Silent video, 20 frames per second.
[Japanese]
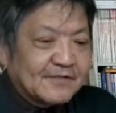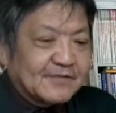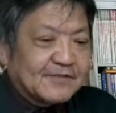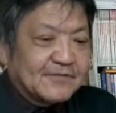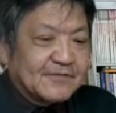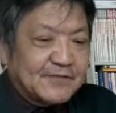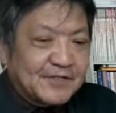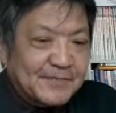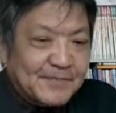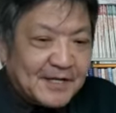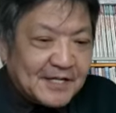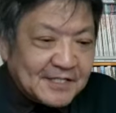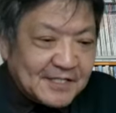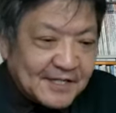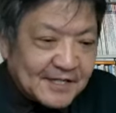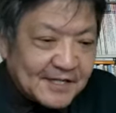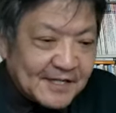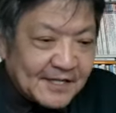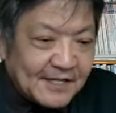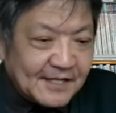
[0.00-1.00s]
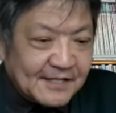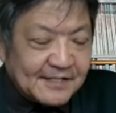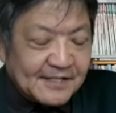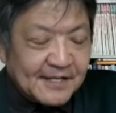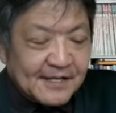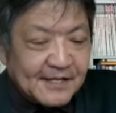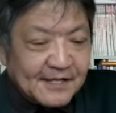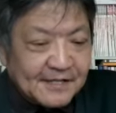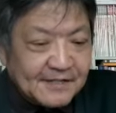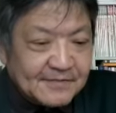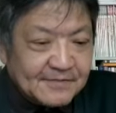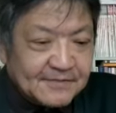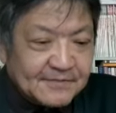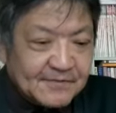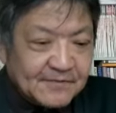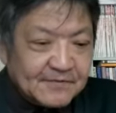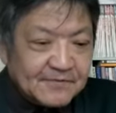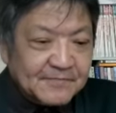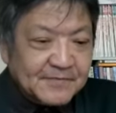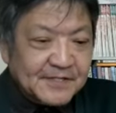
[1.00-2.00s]
その振り回されている
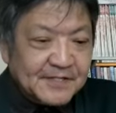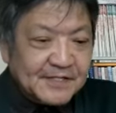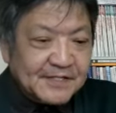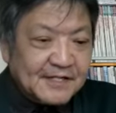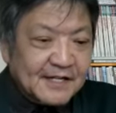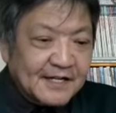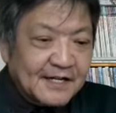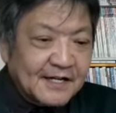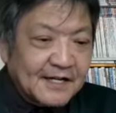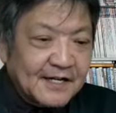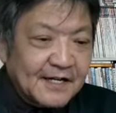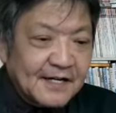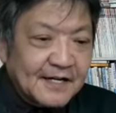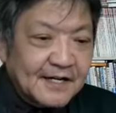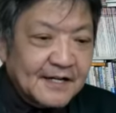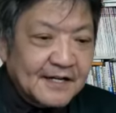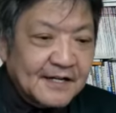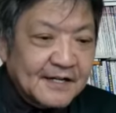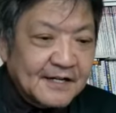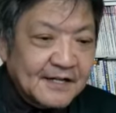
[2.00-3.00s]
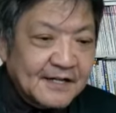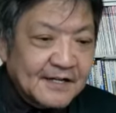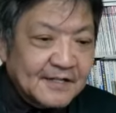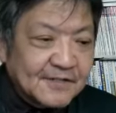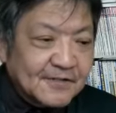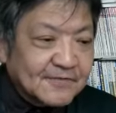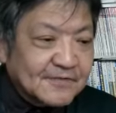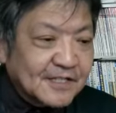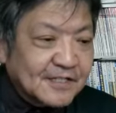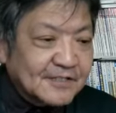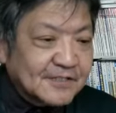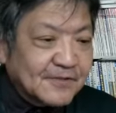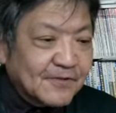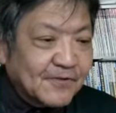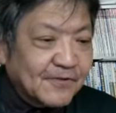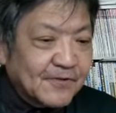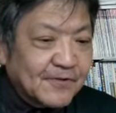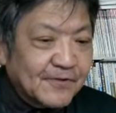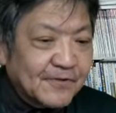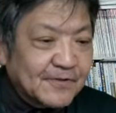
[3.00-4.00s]
国民が、直接
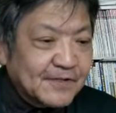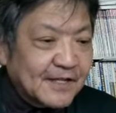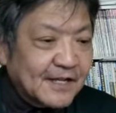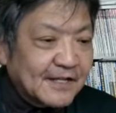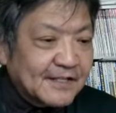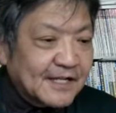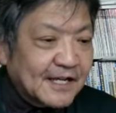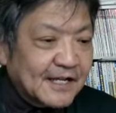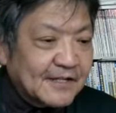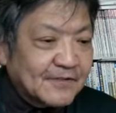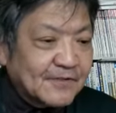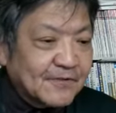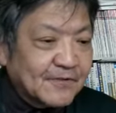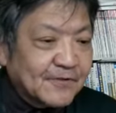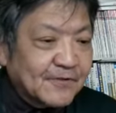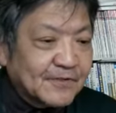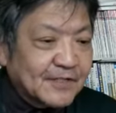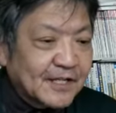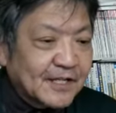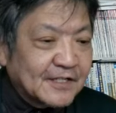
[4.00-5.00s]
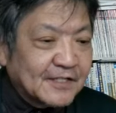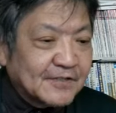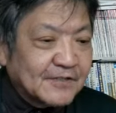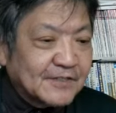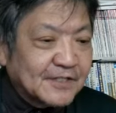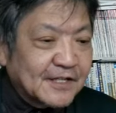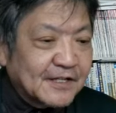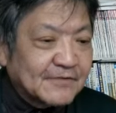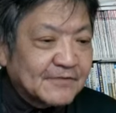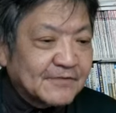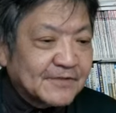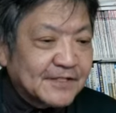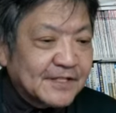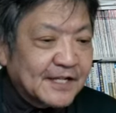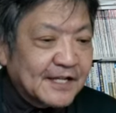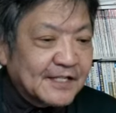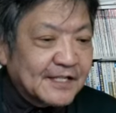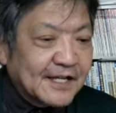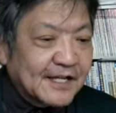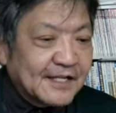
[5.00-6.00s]
投票で大統領を選出している国
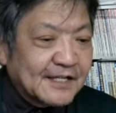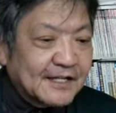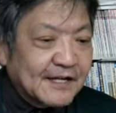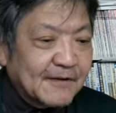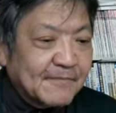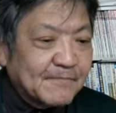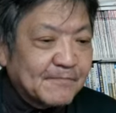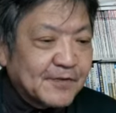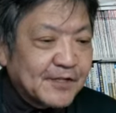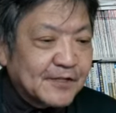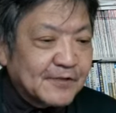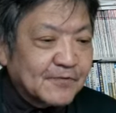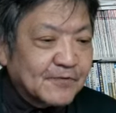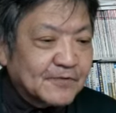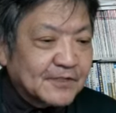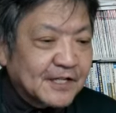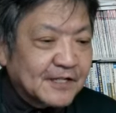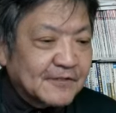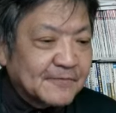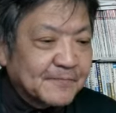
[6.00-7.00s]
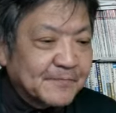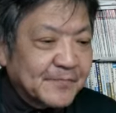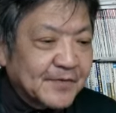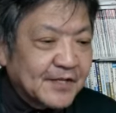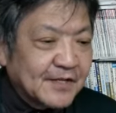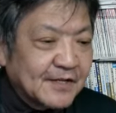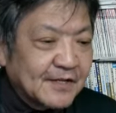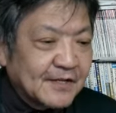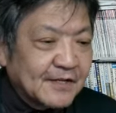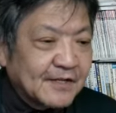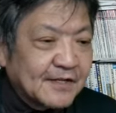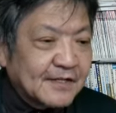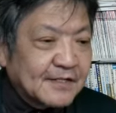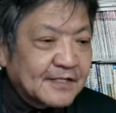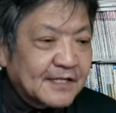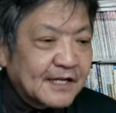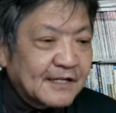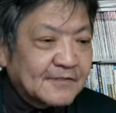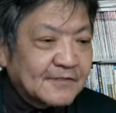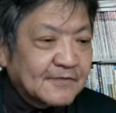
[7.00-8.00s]
が大韓民国である。
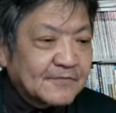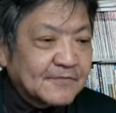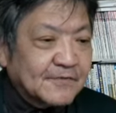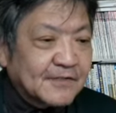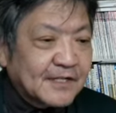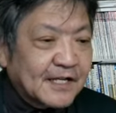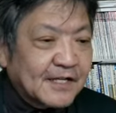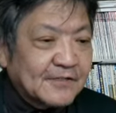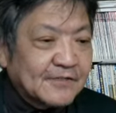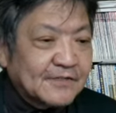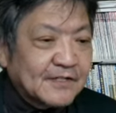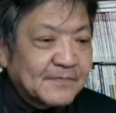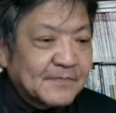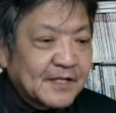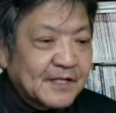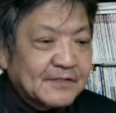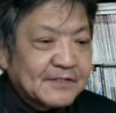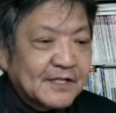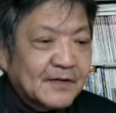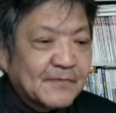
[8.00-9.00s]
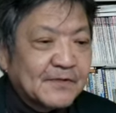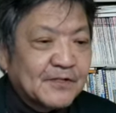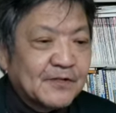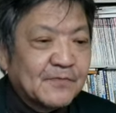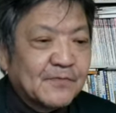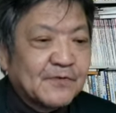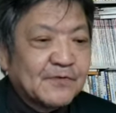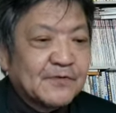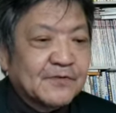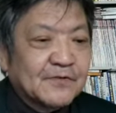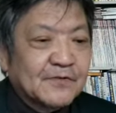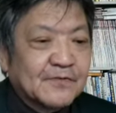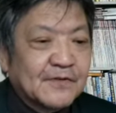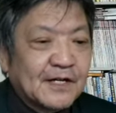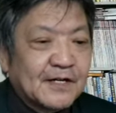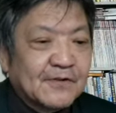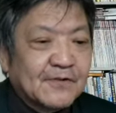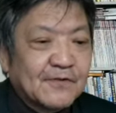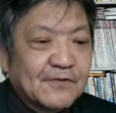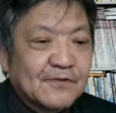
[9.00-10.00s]
韓国の内情が見えるたびに思うこと
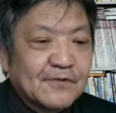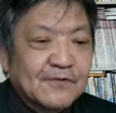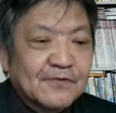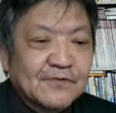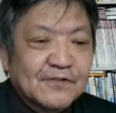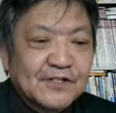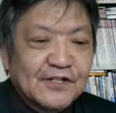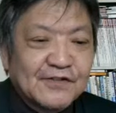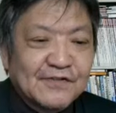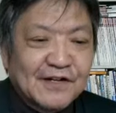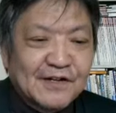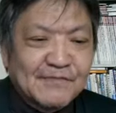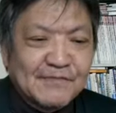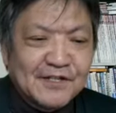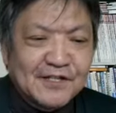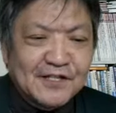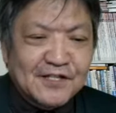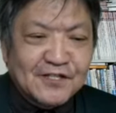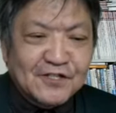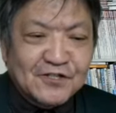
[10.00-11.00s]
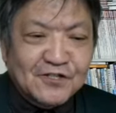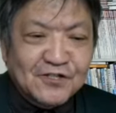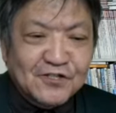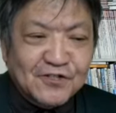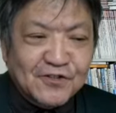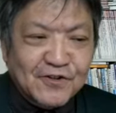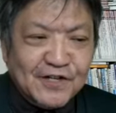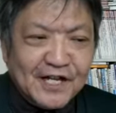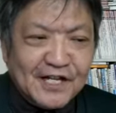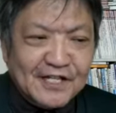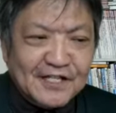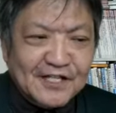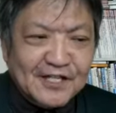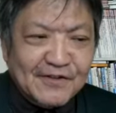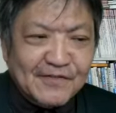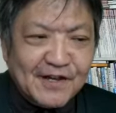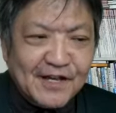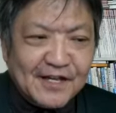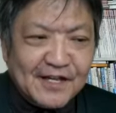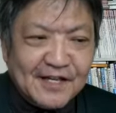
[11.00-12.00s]
は、この国は民主主義をやっ
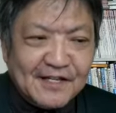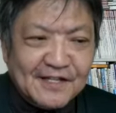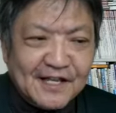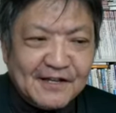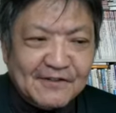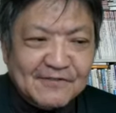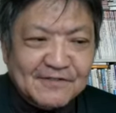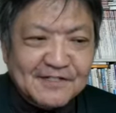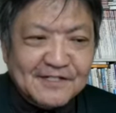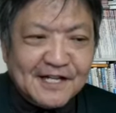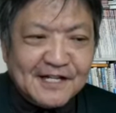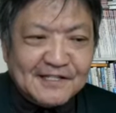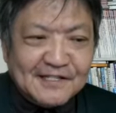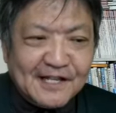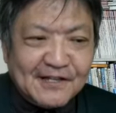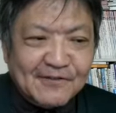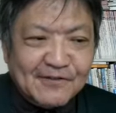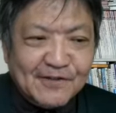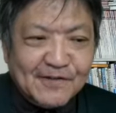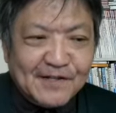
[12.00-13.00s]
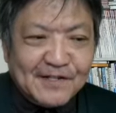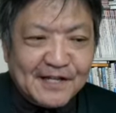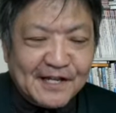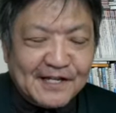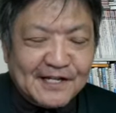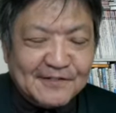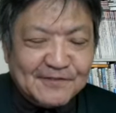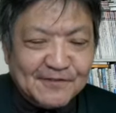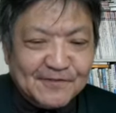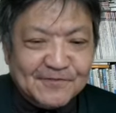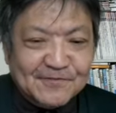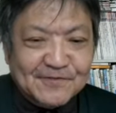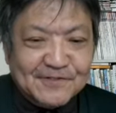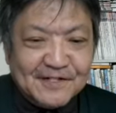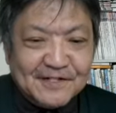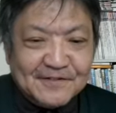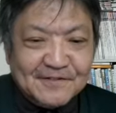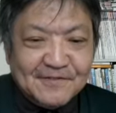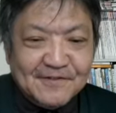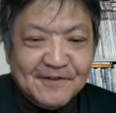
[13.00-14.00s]
てはいけない国だったのではないかということ
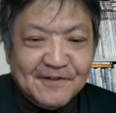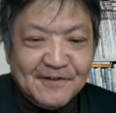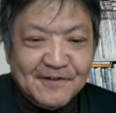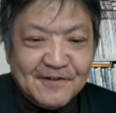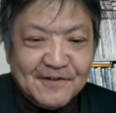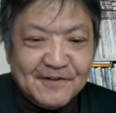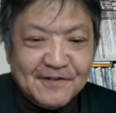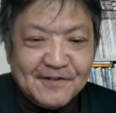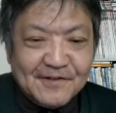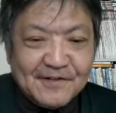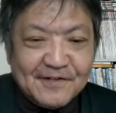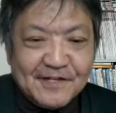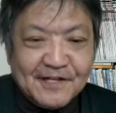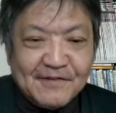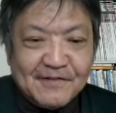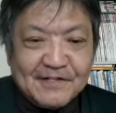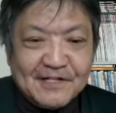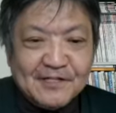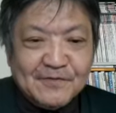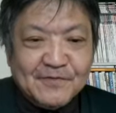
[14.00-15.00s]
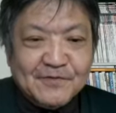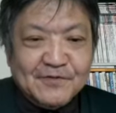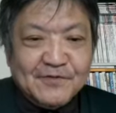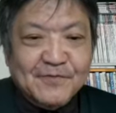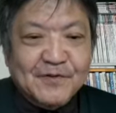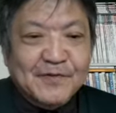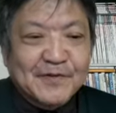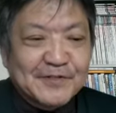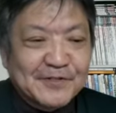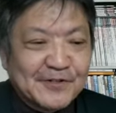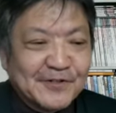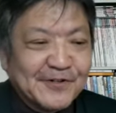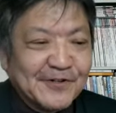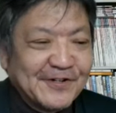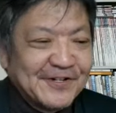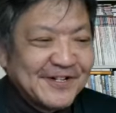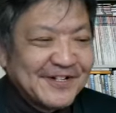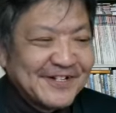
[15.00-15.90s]
だと。いや、私もそう思いますよ。